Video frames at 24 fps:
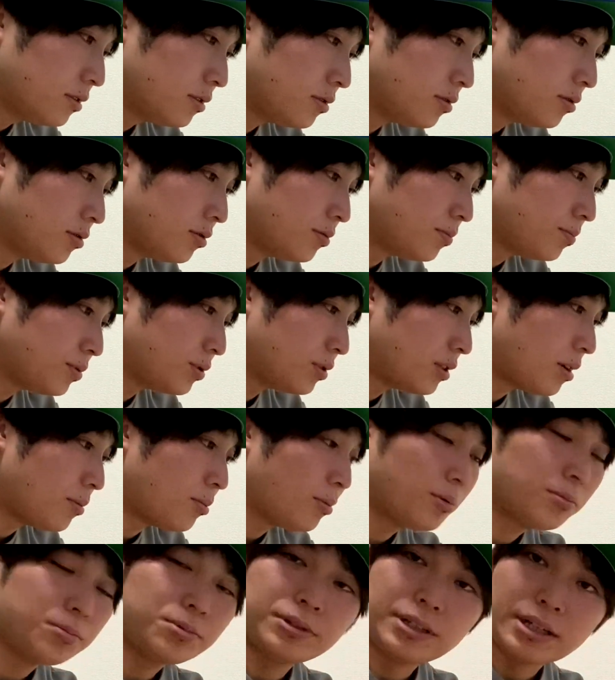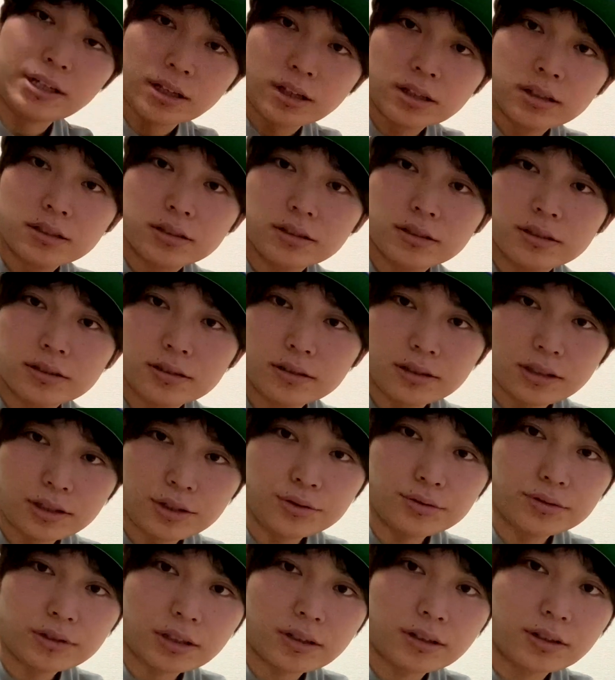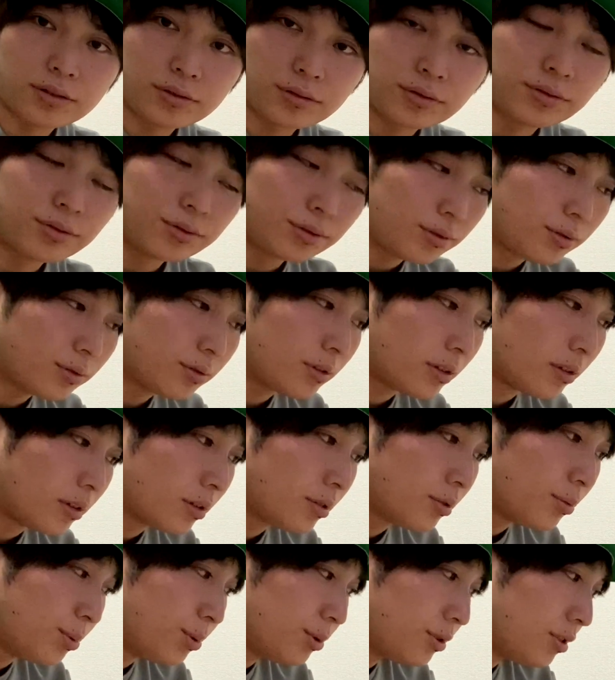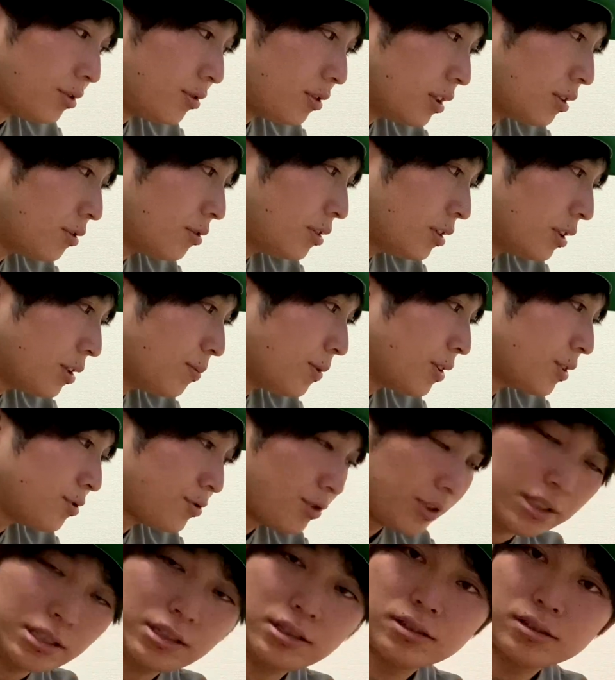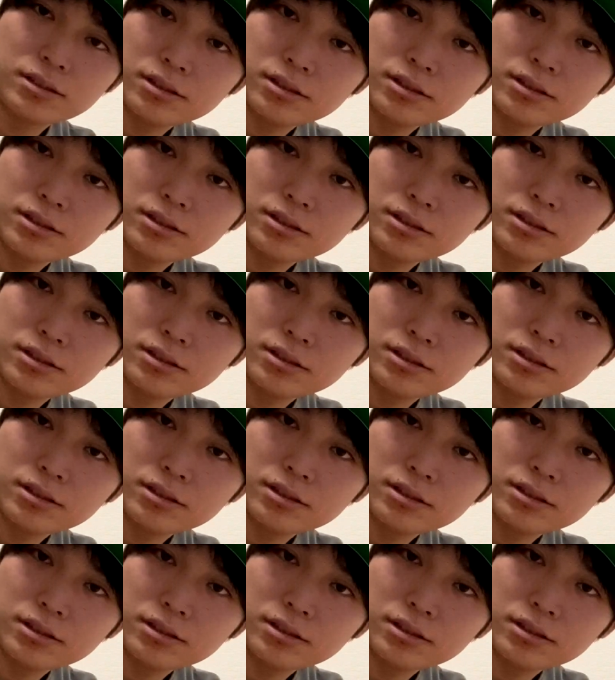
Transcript: そのプラモブで、ね、ゆうたさんとかそれこそ遊ぼうって言ってくれてますし、